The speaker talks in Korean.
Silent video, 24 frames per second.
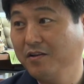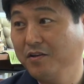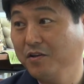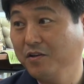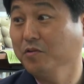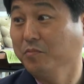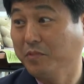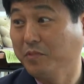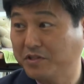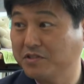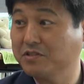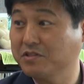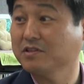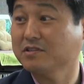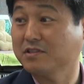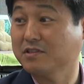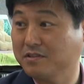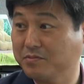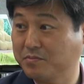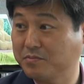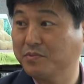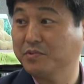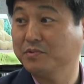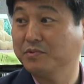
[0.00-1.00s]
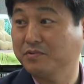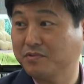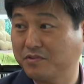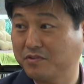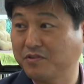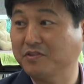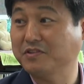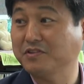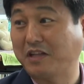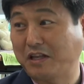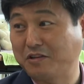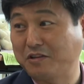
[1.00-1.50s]
이게 메시지가
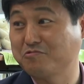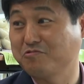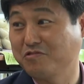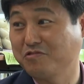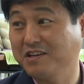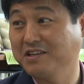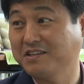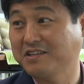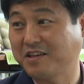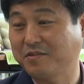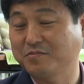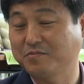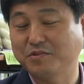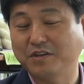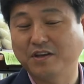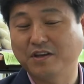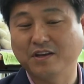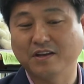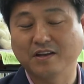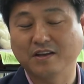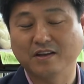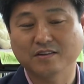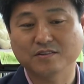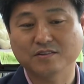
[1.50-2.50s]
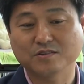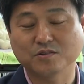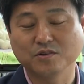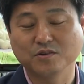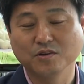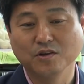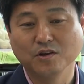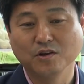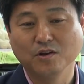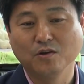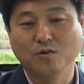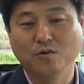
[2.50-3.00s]
그냥 단순하기 때문에 그래서
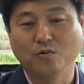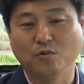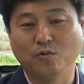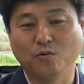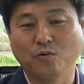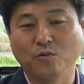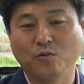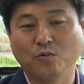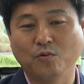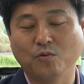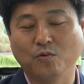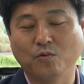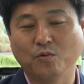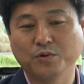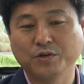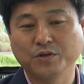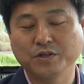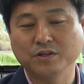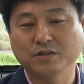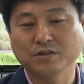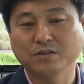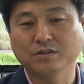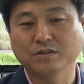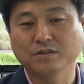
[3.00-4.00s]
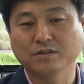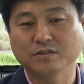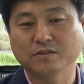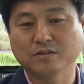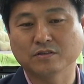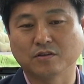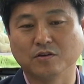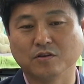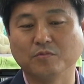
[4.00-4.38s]
오히려 그래서